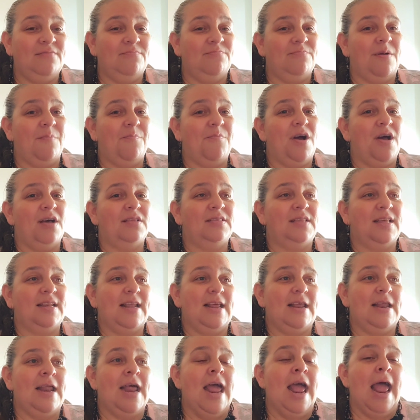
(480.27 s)
vamos a
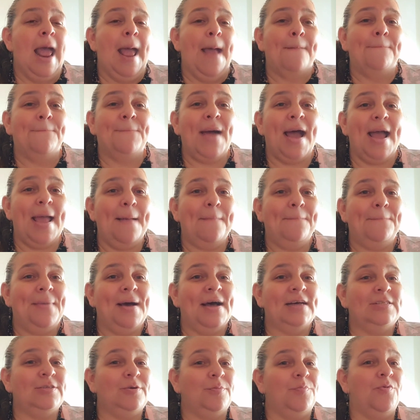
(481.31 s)
tener más
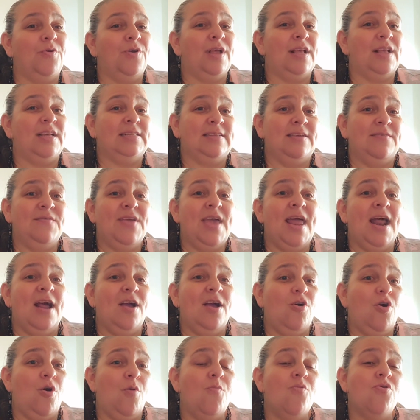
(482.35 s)
espacio porque si
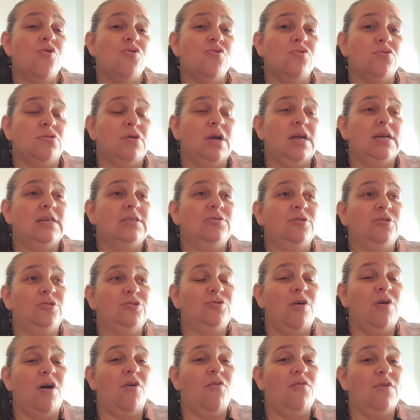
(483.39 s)
vieran cómo estoy
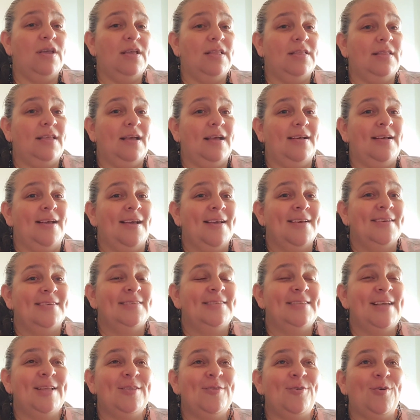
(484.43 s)
yo ahorita,
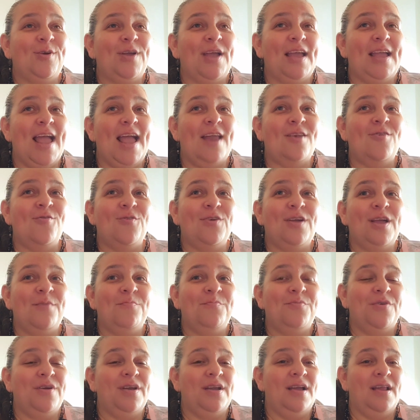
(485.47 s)
siento que ya no
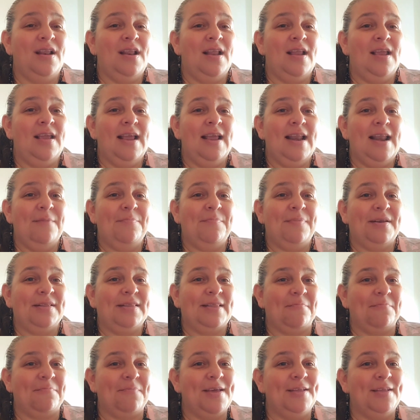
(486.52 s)
quepo en en el
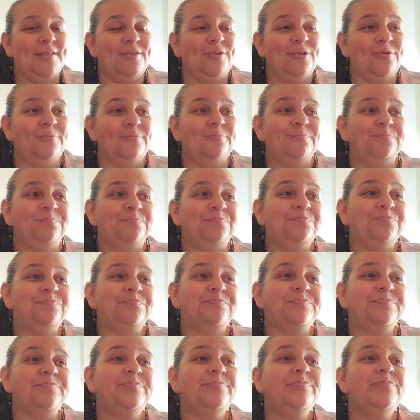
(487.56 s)
apartamento,
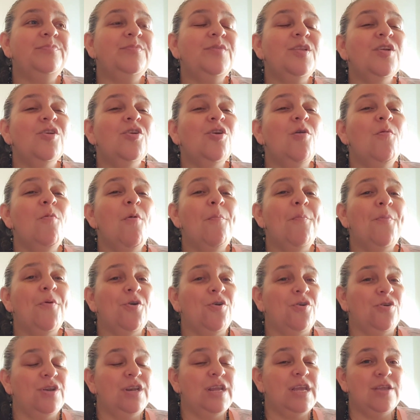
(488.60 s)
como por
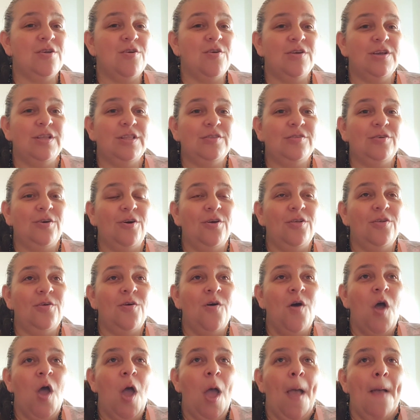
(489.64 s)
los niños y todo,
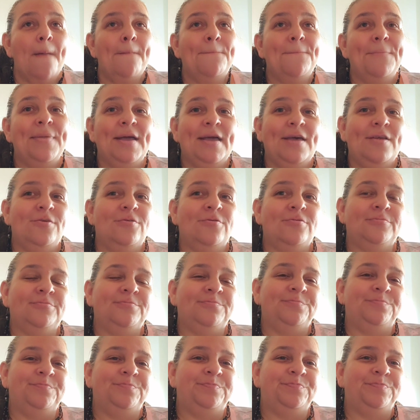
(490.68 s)
pero
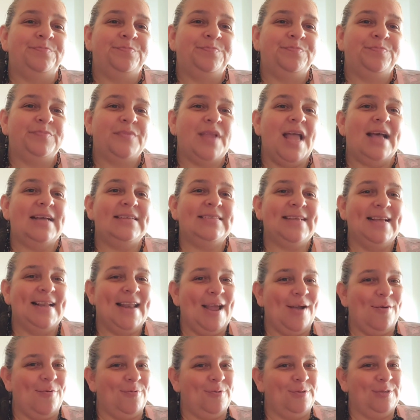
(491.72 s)
así es
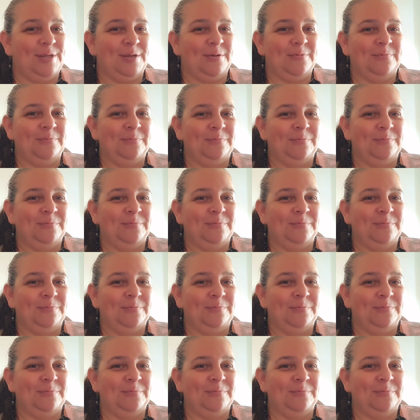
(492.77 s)
la cosa.